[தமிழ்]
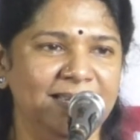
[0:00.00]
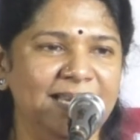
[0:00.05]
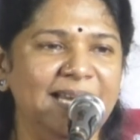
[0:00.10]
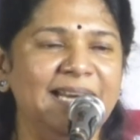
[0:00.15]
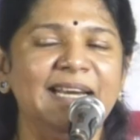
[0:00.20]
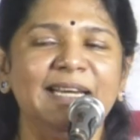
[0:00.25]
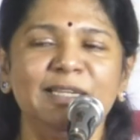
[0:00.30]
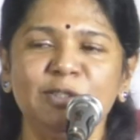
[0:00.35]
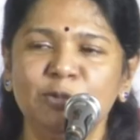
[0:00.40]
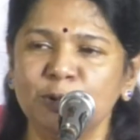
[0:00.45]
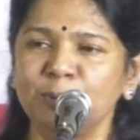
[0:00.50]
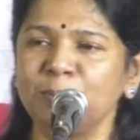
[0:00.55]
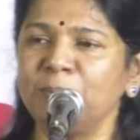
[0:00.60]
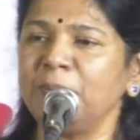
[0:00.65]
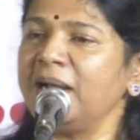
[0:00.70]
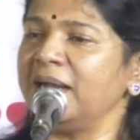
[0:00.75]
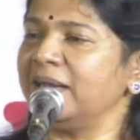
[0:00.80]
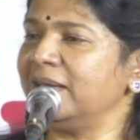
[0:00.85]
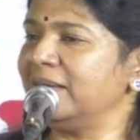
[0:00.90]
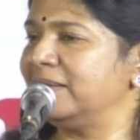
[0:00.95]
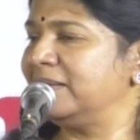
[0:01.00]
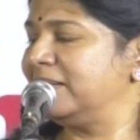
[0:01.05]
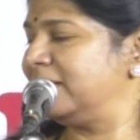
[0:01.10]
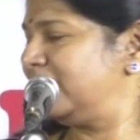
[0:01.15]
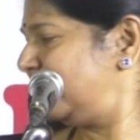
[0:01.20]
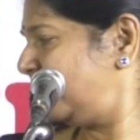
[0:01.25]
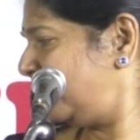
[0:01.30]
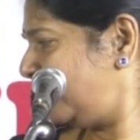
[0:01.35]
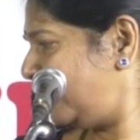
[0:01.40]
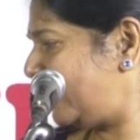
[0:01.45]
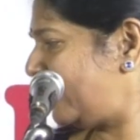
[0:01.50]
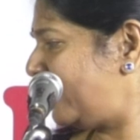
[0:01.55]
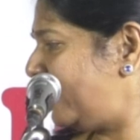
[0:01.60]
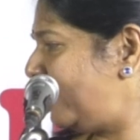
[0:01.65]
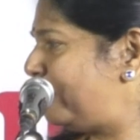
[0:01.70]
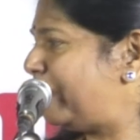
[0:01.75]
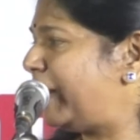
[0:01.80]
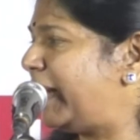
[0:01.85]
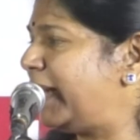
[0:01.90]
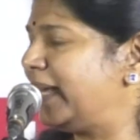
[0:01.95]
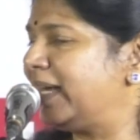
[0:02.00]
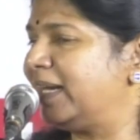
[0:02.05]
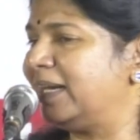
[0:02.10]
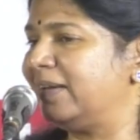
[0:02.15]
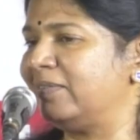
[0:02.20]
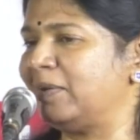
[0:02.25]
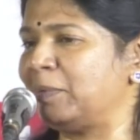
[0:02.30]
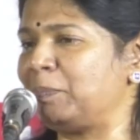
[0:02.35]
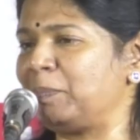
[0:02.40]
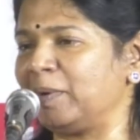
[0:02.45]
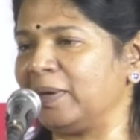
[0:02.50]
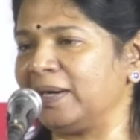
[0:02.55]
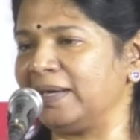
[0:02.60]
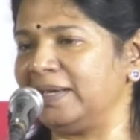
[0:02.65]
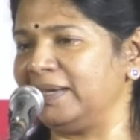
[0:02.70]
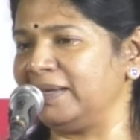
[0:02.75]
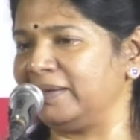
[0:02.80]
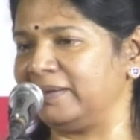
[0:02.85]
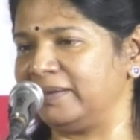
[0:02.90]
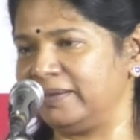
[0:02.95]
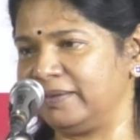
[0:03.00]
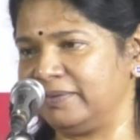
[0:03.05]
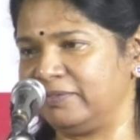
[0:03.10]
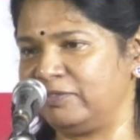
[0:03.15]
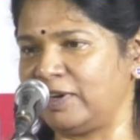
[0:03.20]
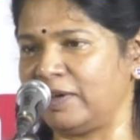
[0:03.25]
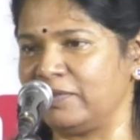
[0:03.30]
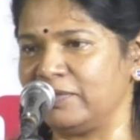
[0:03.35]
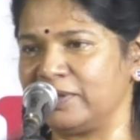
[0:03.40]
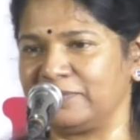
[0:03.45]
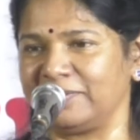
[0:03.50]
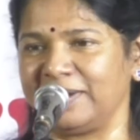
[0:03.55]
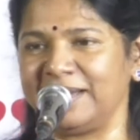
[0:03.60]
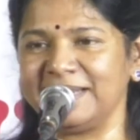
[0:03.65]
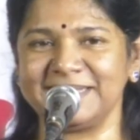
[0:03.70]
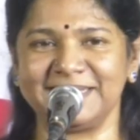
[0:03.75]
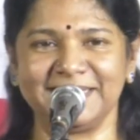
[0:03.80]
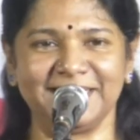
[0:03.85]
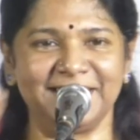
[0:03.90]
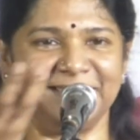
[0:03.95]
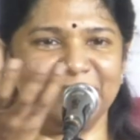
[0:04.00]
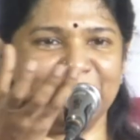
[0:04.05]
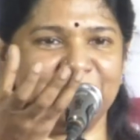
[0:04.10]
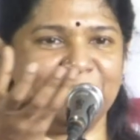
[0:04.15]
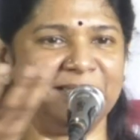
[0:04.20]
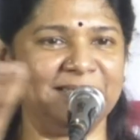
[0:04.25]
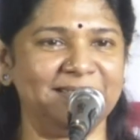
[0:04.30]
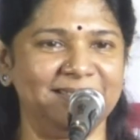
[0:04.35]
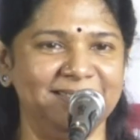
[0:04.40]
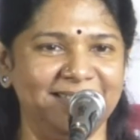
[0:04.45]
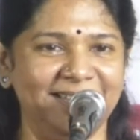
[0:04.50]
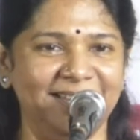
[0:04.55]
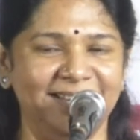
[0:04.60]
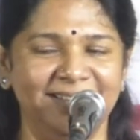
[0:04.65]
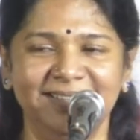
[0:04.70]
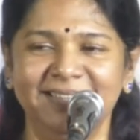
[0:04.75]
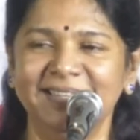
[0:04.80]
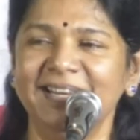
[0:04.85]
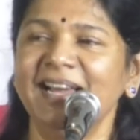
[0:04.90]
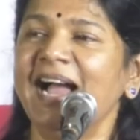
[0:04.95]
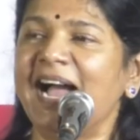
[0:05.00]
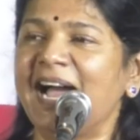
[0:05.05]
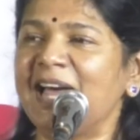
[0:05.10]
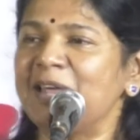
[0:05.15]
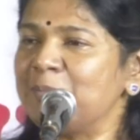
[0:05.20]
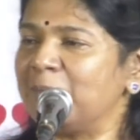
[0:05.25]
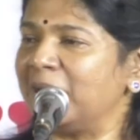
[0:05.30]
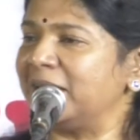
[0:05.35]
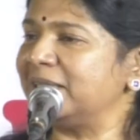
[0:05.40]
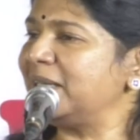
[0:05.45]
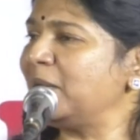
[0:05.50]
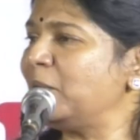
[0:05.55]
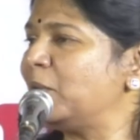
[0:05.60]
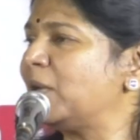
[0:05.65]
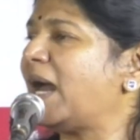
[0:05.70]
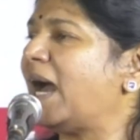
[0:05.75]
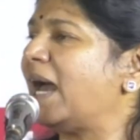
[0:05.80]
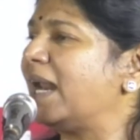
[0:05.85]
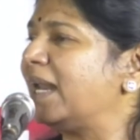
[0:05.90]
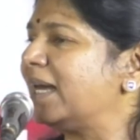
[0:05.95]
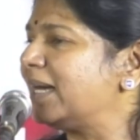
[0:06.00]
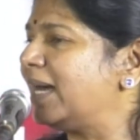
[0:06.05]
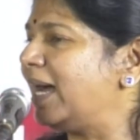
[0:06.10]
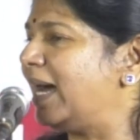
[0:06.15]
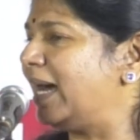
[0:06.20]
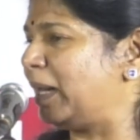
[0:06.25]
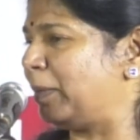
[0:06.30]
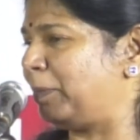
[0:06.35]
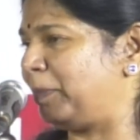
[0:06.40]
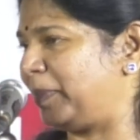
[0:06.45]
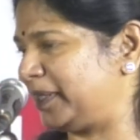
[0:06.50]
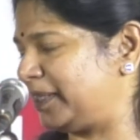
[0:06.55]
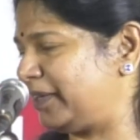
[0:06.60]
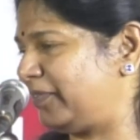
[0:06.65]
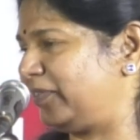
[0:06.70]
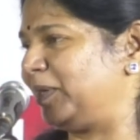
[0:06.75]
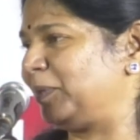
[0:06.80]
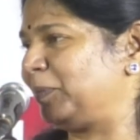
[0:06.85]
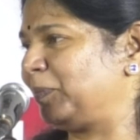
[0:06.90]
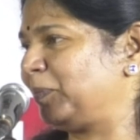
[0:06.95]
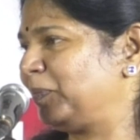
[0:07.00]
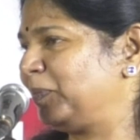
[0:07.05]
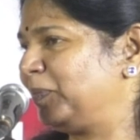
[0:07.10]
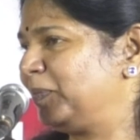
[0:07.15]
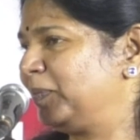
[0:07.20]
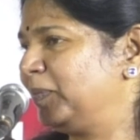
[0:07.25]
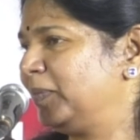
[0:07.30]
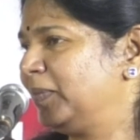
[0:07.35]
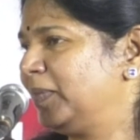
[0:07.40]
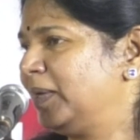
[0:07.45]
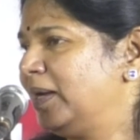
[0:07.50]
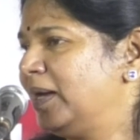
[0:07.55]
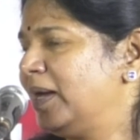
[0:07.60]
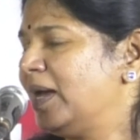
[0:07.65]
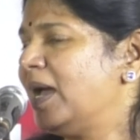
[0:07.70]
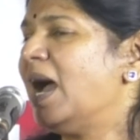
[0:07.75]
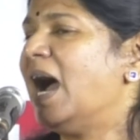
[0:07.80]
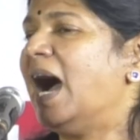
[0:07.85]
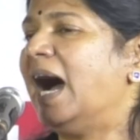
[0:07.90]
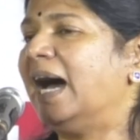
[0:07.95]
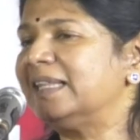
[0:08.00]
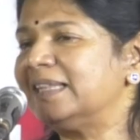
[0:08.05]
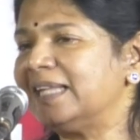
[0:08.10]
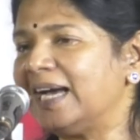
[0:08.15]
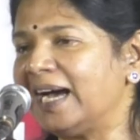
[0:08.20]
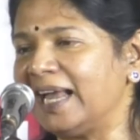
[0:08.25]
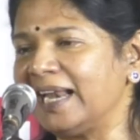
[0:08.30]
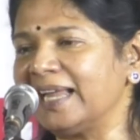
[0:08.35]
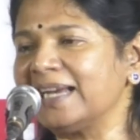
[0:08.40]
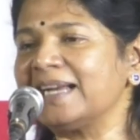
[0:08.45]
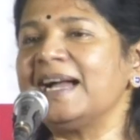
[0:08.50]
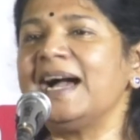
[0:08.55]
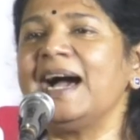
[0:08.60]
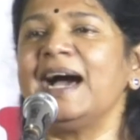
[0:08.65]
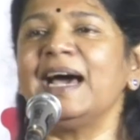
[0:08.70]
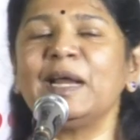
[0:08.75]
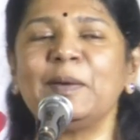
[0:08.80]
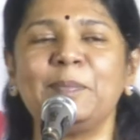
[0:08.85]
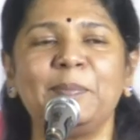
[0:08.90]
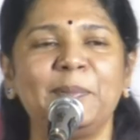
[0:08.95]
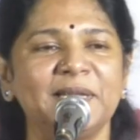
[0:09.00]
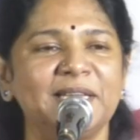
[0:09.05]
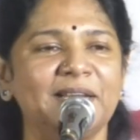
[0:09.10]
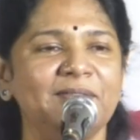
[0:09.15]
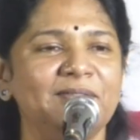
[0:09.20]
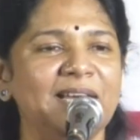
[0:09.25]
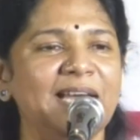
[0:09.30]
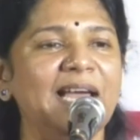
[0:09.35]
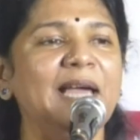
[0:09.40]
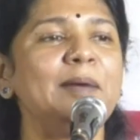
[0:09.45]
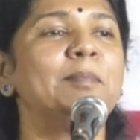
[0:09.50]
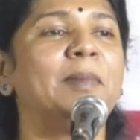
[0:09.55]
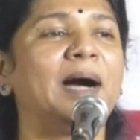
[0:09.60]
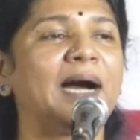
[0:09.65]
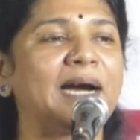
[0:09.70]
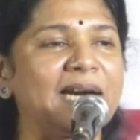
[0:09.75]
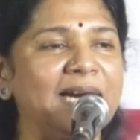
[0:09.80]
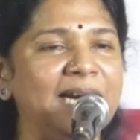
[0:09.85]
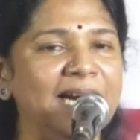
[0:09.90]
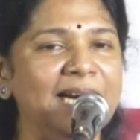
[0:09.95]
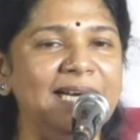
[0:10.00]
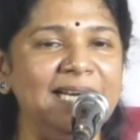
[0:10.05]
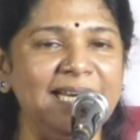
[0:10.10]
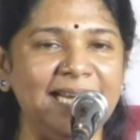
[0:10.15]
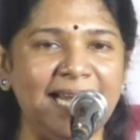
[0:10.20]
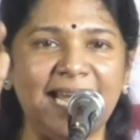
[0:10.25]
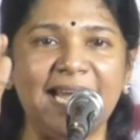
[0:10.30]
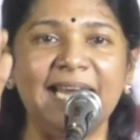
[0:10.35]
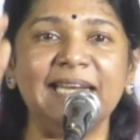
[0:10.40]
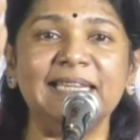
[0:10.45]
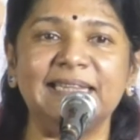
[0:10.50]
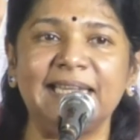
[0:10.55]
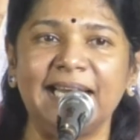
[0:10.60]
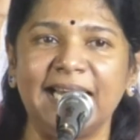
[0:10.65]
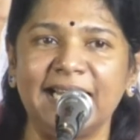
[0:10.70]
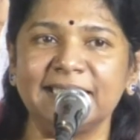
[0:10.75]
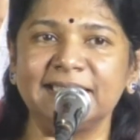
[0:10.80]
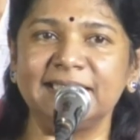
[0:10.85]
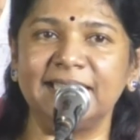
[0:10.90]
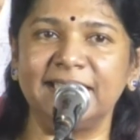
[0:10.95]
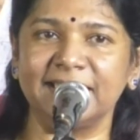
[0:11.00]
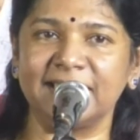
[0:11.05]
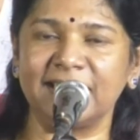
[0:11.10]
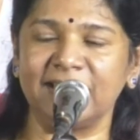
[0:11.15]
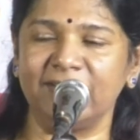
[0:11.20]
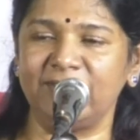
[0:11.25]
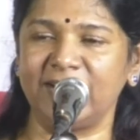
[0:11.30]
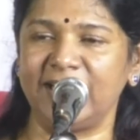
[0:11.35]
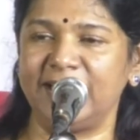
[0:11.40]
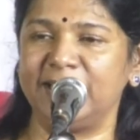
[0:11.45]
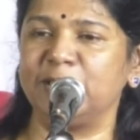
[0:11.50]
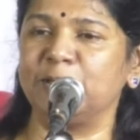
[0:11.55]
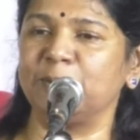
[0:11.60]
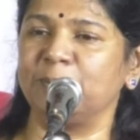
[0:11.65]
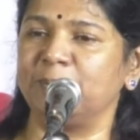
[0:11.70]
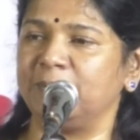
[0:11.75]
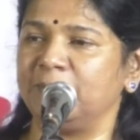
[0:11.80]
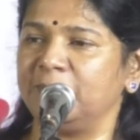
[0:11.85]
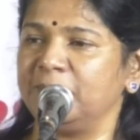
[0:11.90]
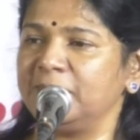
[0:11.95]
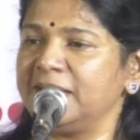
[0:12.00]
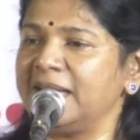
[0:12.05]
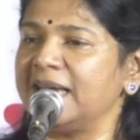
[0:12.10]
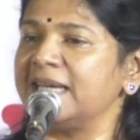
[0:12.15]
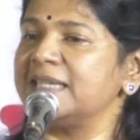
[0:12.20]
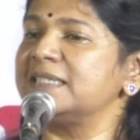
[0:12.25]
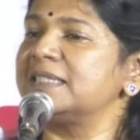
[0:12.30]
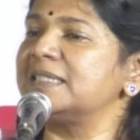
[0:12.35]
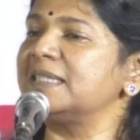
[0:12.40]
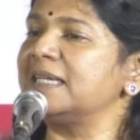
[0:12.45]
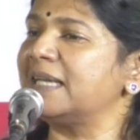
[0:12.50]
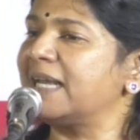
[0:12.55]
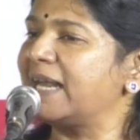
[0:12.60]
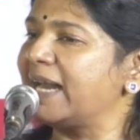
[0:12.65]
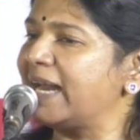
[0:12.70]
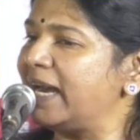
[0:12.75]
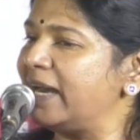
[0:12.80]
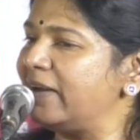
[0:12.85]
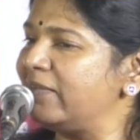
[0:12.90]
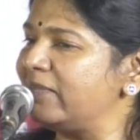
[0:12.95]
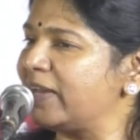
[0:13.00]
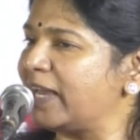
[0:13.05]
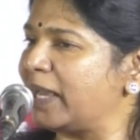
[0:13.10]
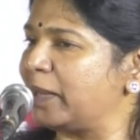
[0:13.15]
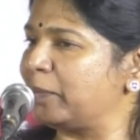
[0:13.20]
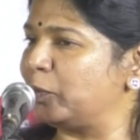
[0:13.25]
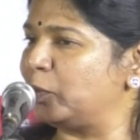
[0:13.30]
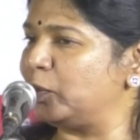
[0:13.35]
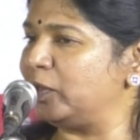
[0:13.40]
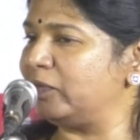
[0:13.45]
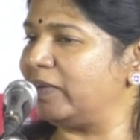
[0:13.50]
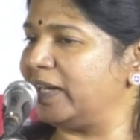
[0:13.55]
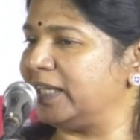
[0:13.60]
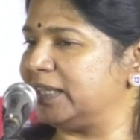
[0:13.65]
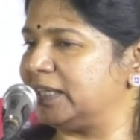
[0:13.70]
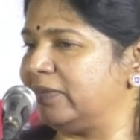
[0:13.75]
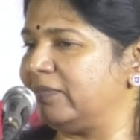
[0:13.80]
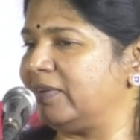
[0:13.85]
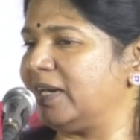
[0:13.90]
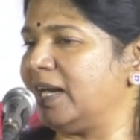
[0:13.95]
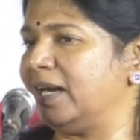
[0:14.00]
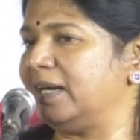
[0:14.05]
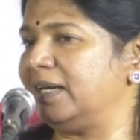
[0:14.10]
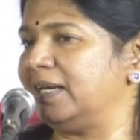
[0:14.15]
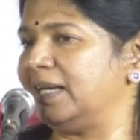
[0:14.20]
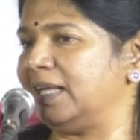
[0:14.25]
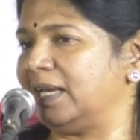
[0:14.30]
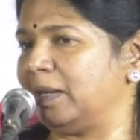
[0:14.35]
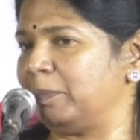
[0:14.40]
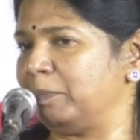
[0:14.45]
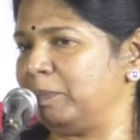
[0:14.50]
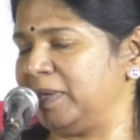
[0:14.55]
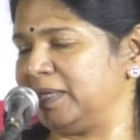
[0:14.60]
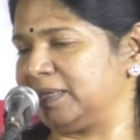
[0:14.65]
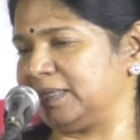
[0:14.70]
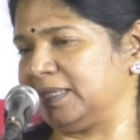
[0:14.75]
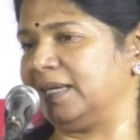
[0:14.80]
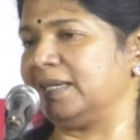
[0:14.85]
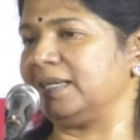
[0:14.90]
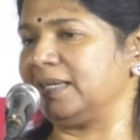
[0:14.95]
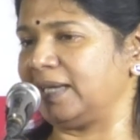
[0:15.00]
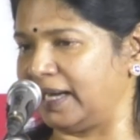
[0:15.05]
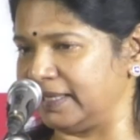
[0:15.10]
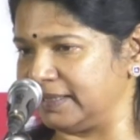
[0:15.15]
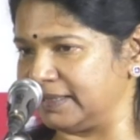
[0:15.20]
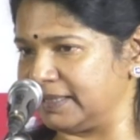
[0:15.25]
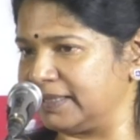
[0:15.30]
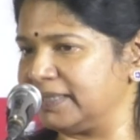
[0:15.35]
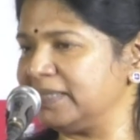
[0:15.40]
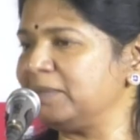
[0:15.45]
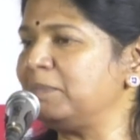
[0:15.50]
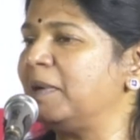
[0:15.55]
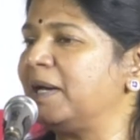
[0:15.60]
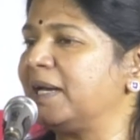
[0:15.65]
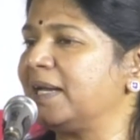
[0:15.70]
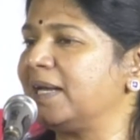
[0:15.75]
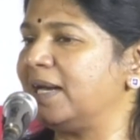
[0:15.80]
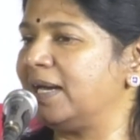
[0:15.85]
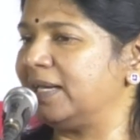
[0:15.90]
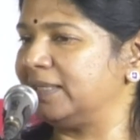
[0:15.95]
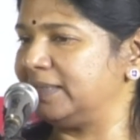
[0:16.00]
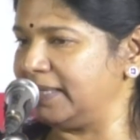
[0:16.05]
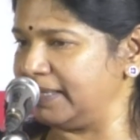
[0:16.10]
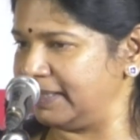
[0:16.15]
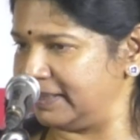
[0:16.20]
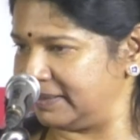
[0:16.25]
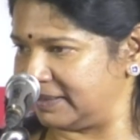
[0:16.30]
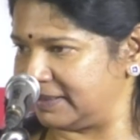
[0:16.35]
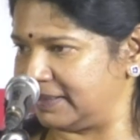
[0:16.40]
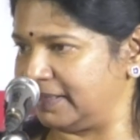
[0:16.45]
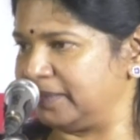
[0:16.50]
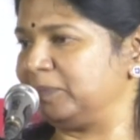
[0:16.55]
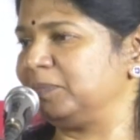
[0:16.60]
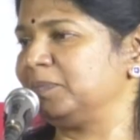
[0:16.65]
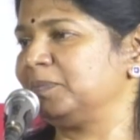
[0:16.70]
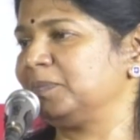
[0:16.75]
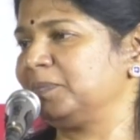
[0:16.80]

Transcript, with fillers: ஏன்னா சும்மா இங்கே மேடையில் வைப்பாங்கல்ல ஃப்ளவர் வாஸ் அந்த இதெல்லாம் அது மாதிரி ஒரு அலங்கார பதவி அந்த அலங்கார பதவியை மக்கள் ஏன் தேர்ந்தெடுக்க வேண்டும் என்று கேள்வியை முன்வைத்தவர் அண்ணல் அம்பேத்கர் அதுக்கு மரியாதை இதுதான்